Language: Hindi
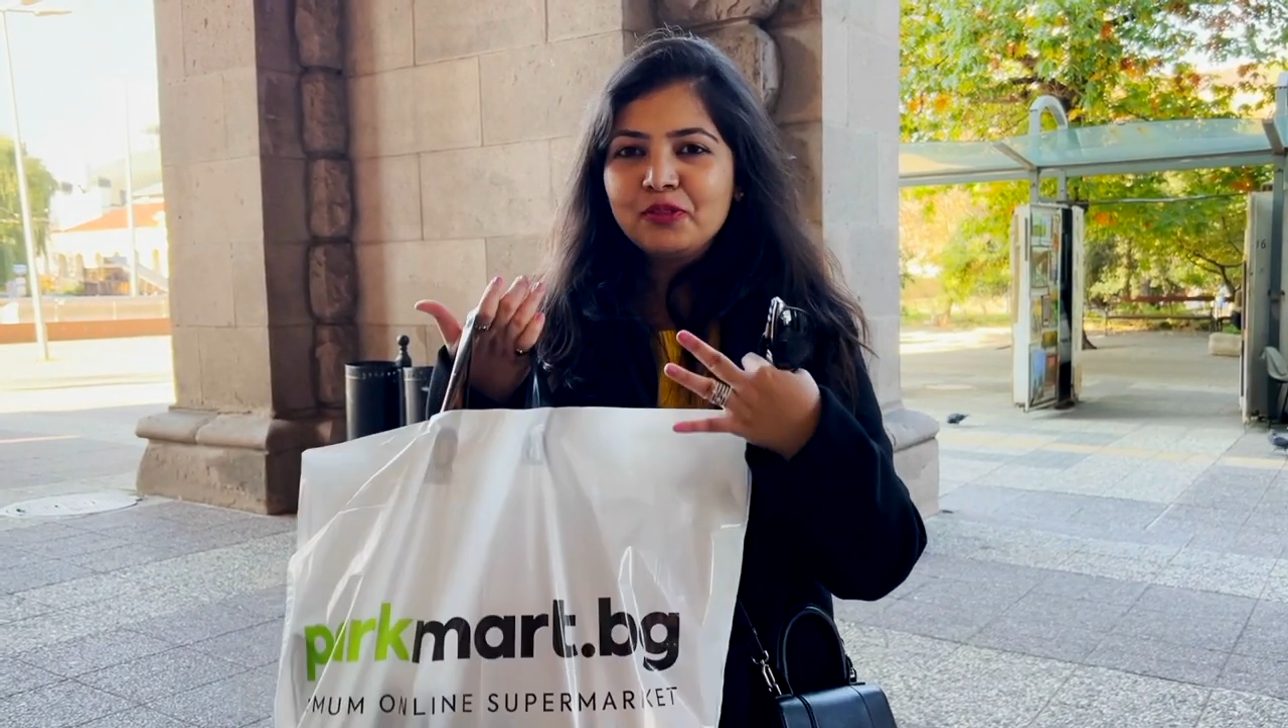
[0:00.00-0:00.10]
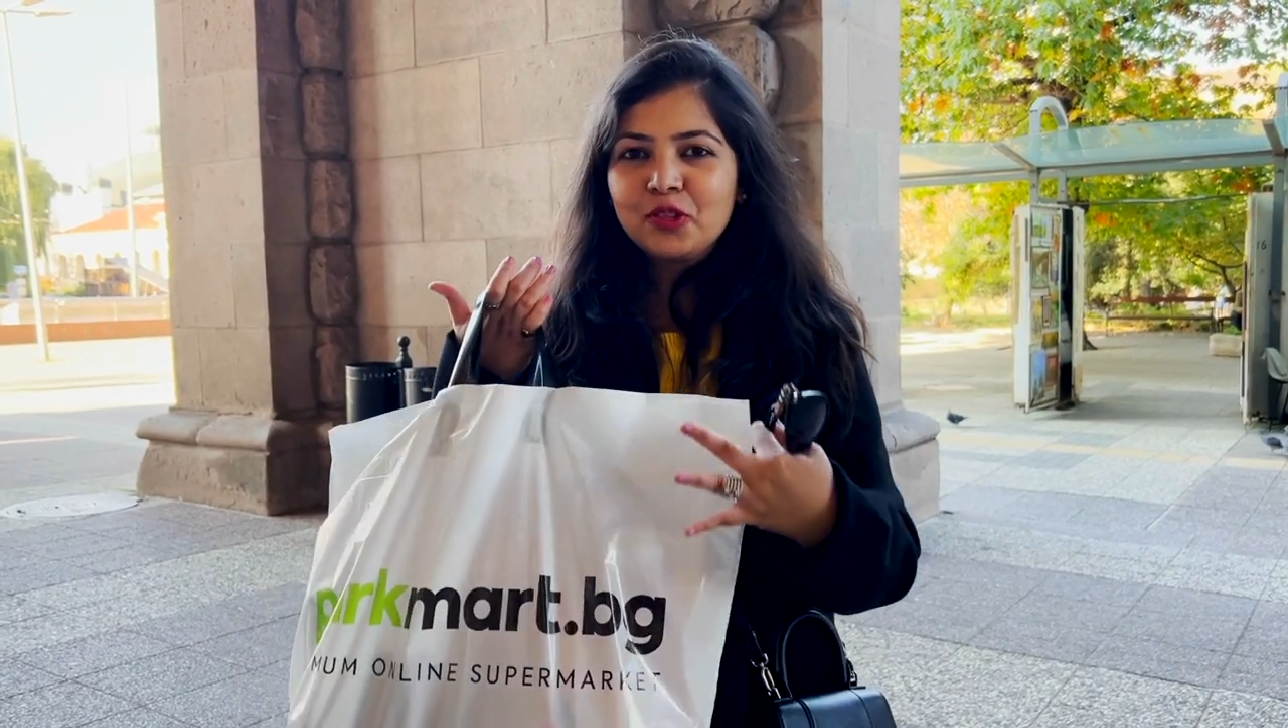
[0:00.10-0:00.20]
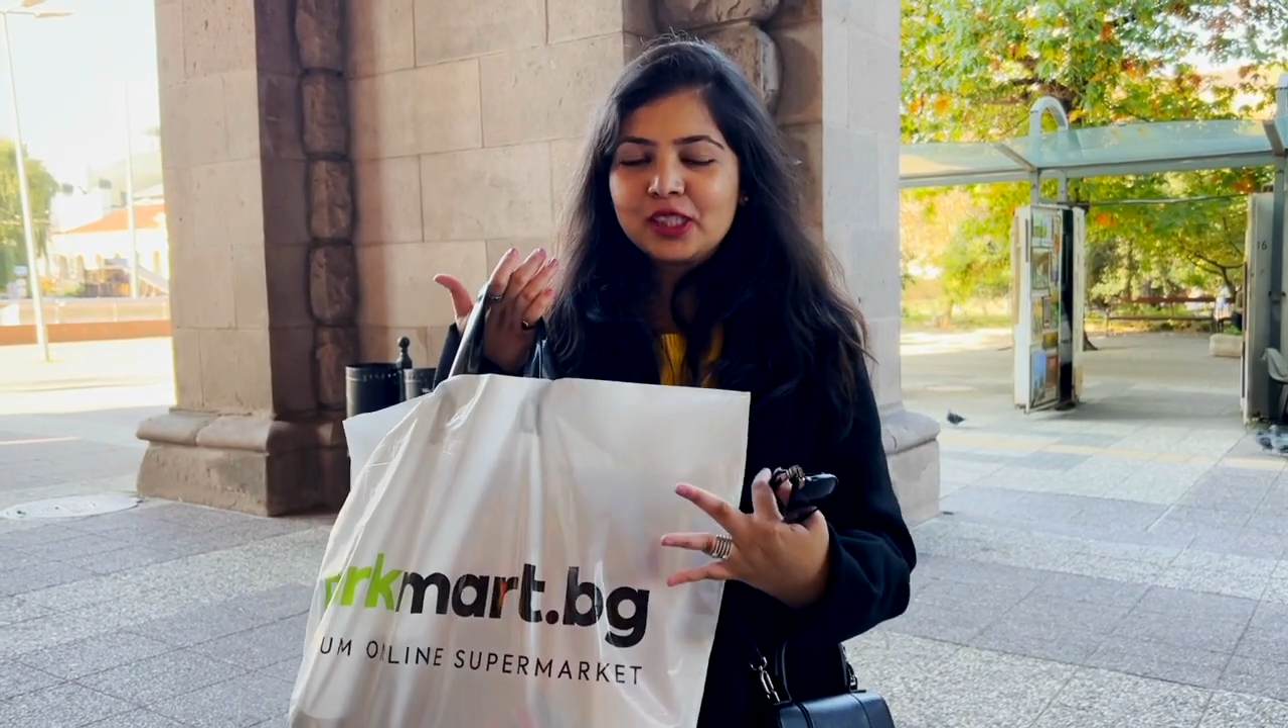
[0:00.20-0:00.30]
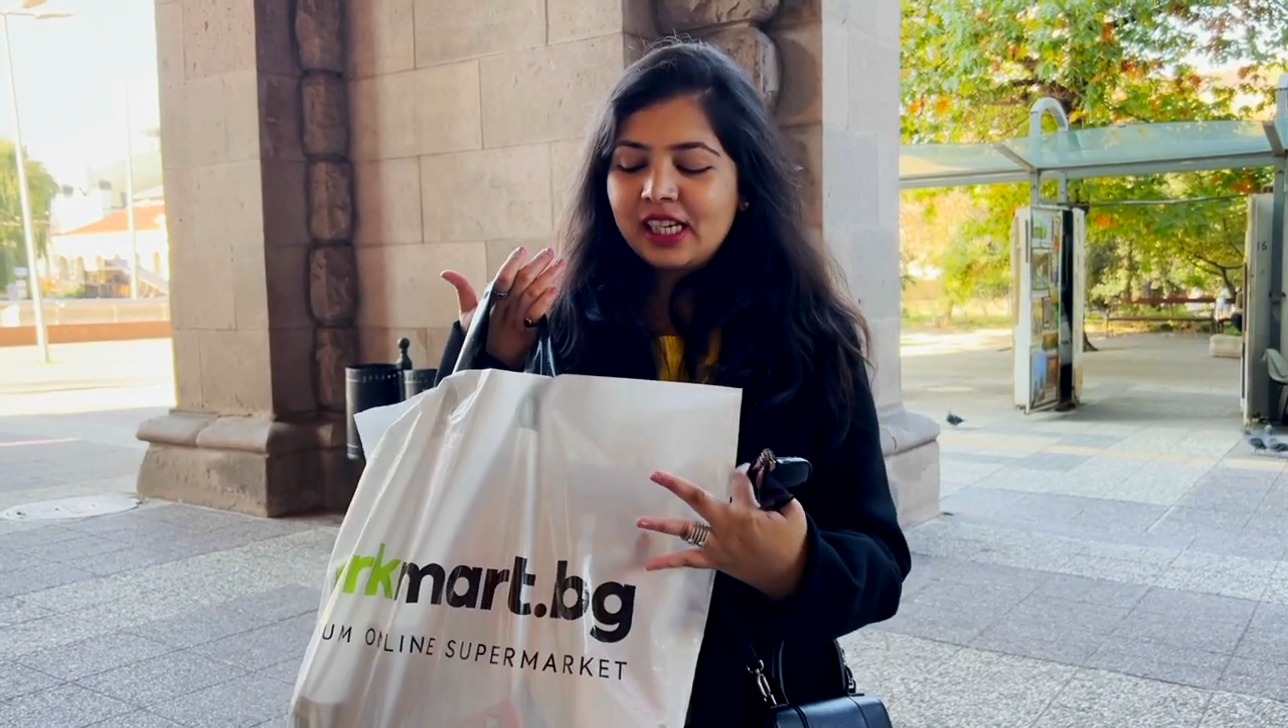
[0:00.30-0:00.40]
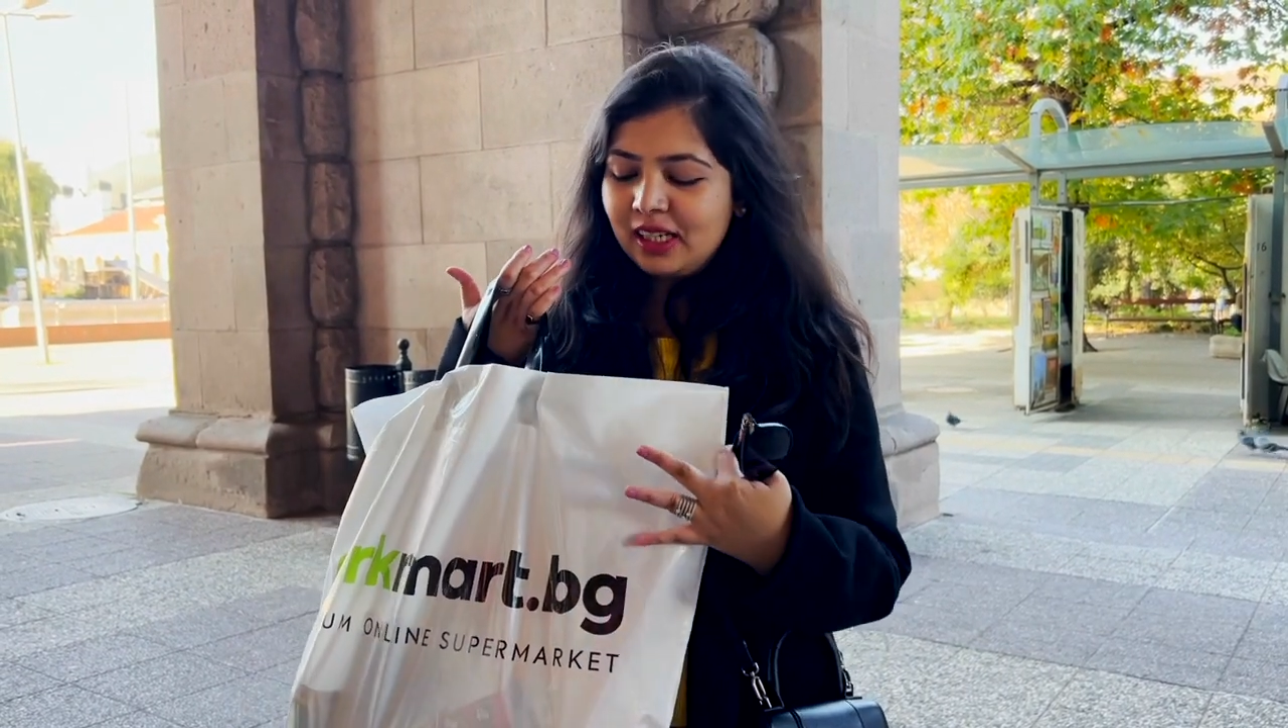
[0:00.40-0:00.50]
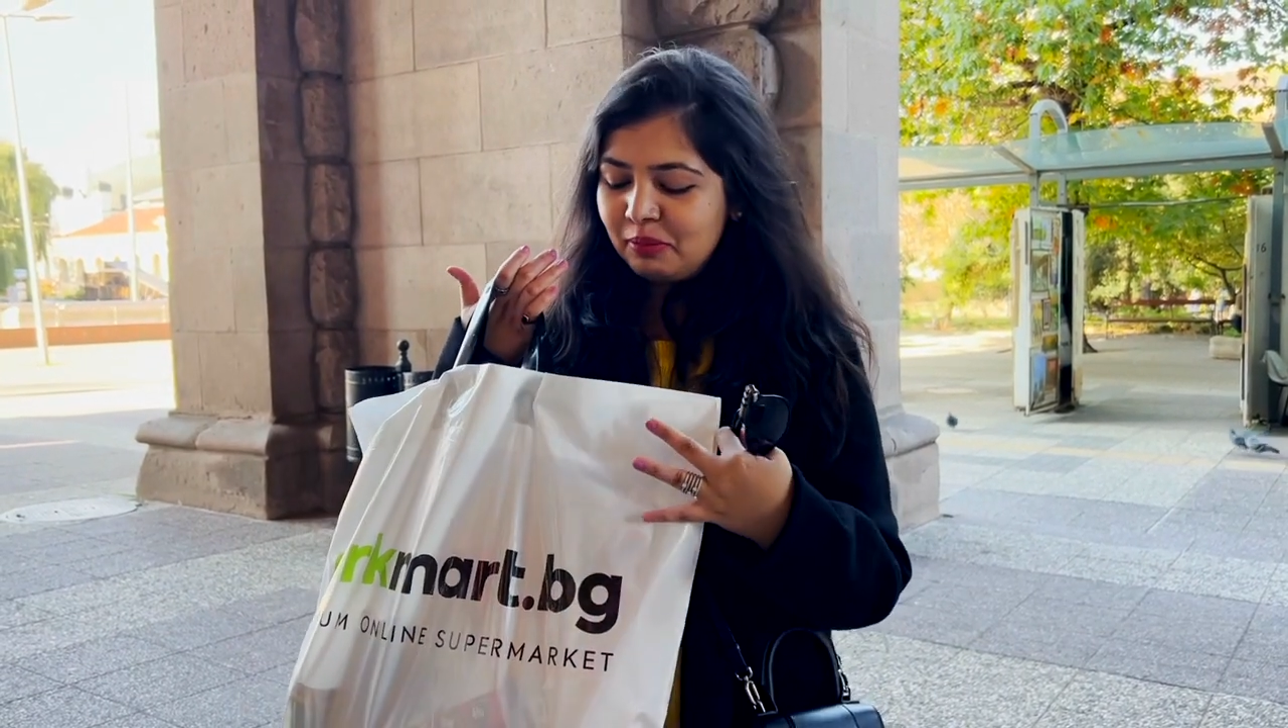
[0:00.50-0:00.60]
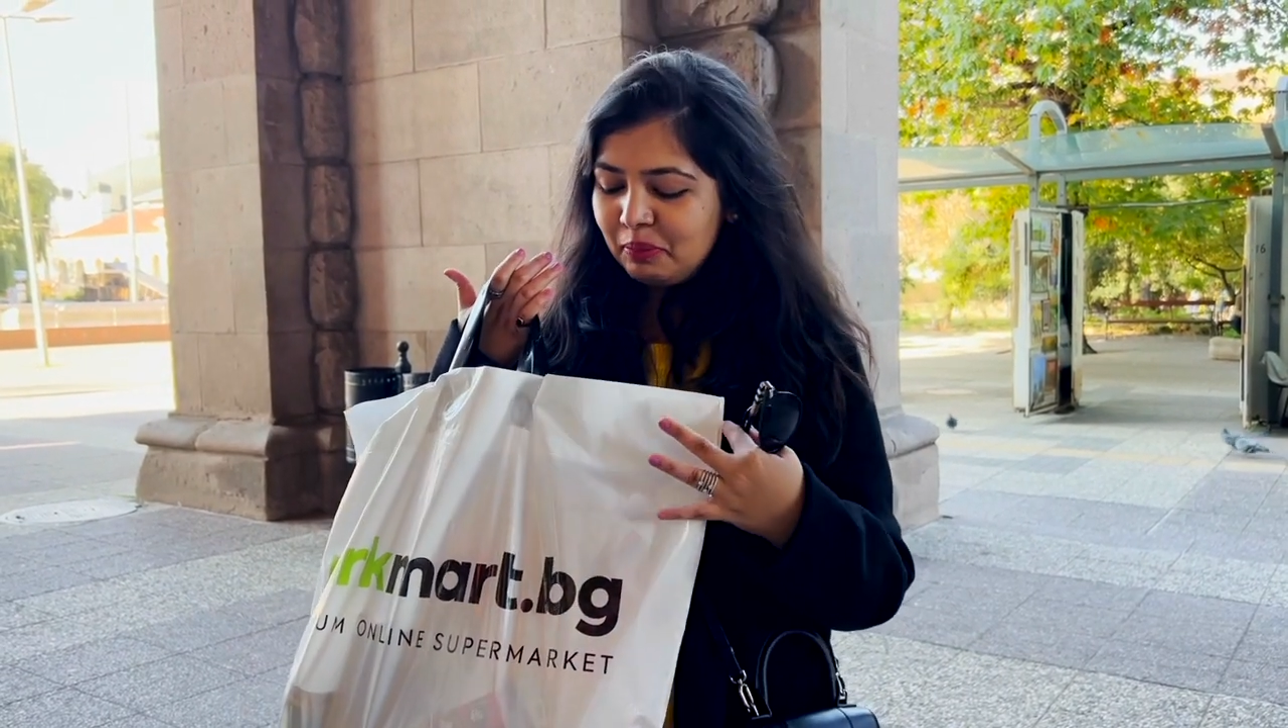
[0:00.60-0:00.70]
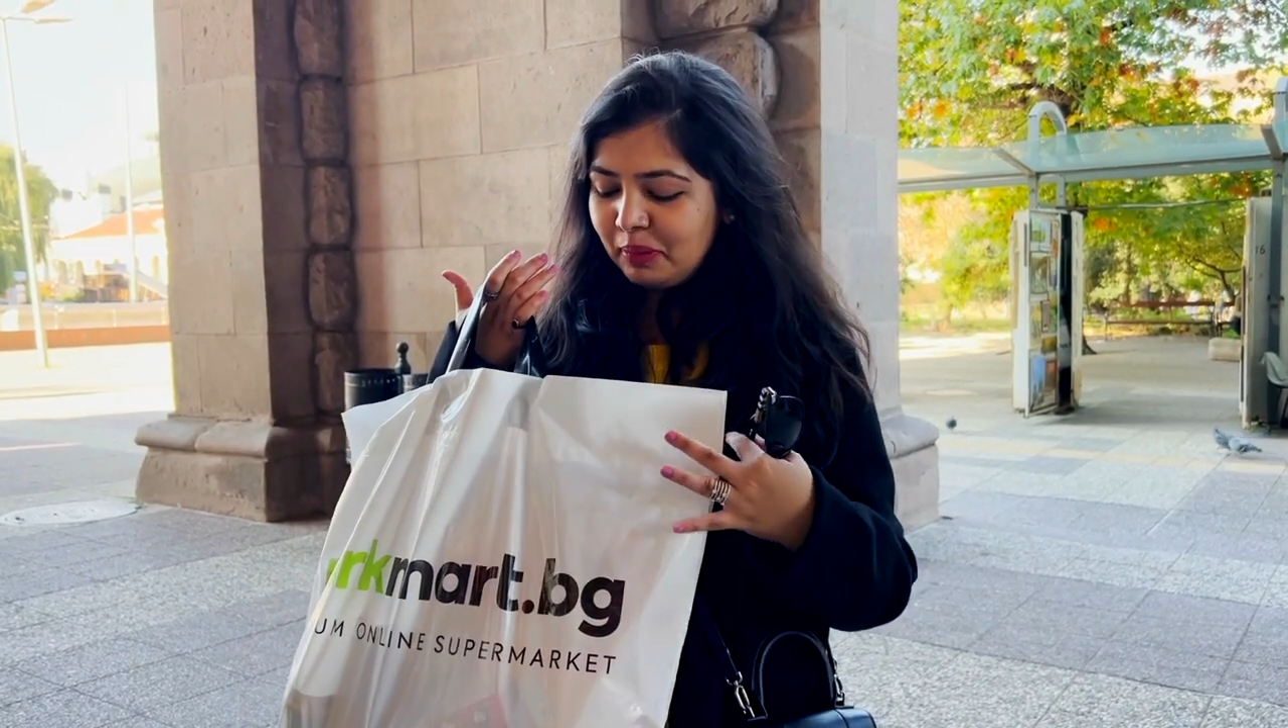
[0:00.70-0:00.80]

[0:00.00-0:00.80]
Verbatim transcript: वो सारे हमने